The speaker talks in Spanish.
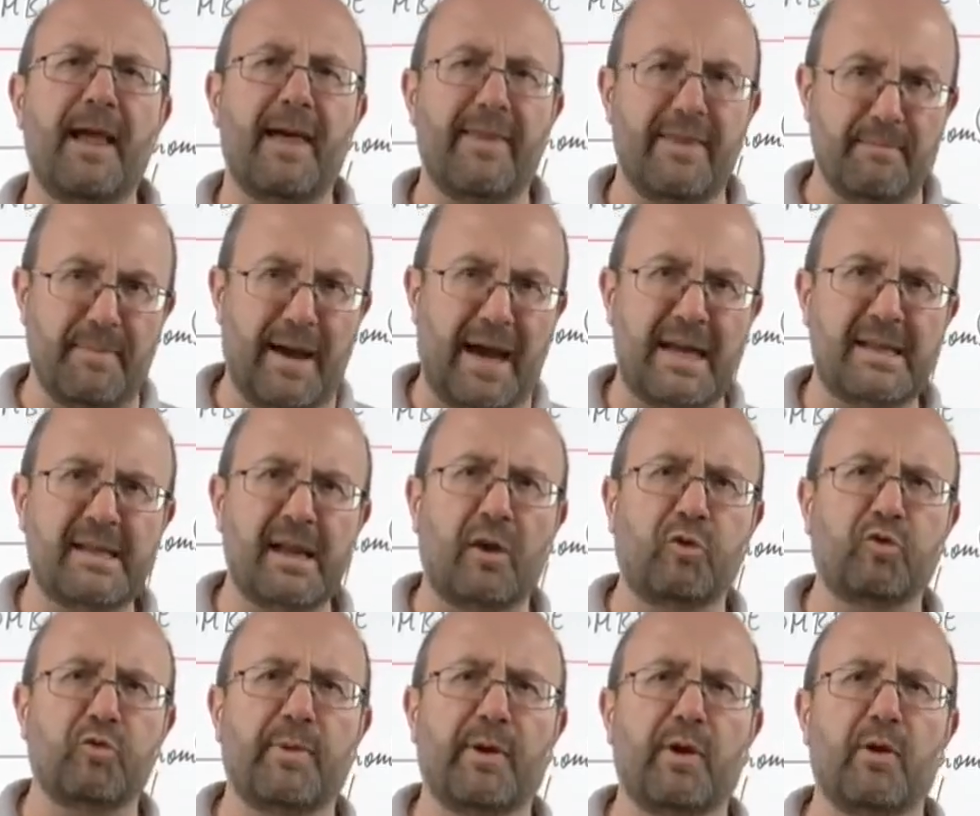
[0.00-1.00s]
Además,
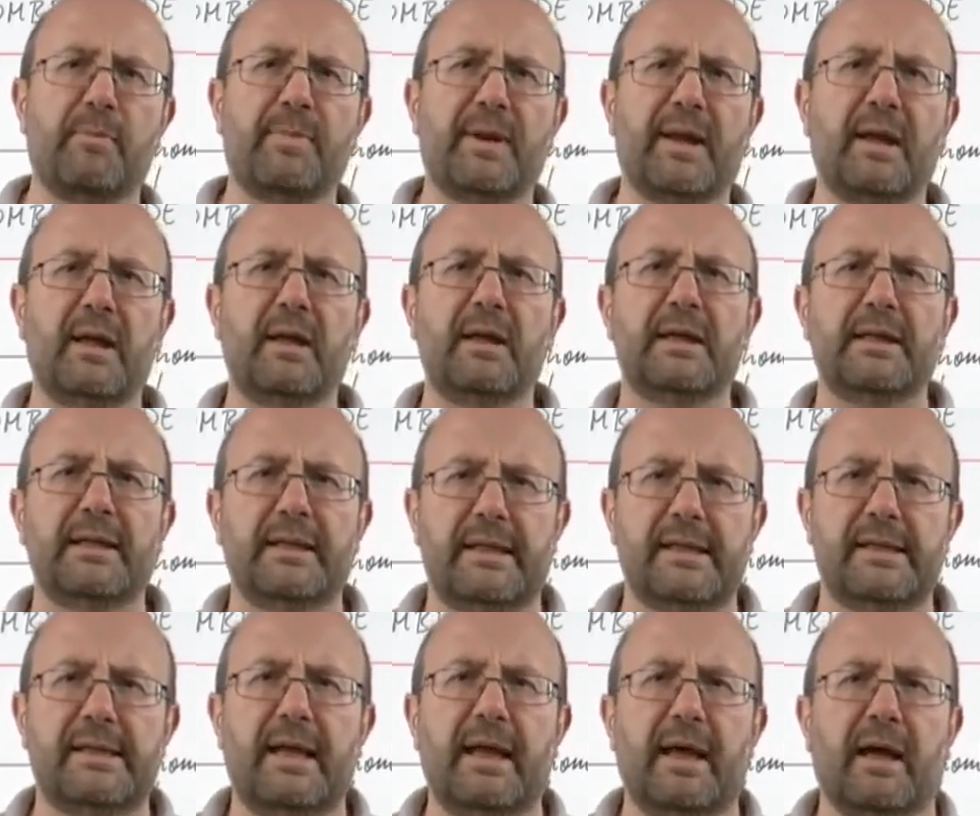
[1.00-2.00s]
el superhombre
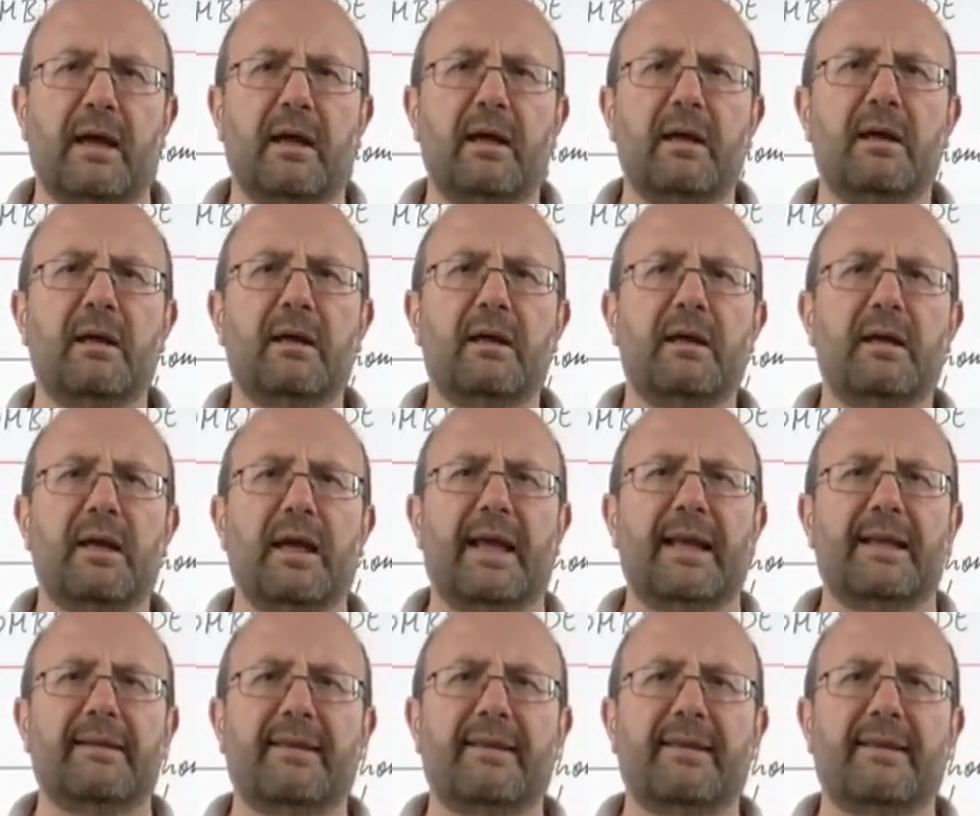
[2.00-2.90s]
desea el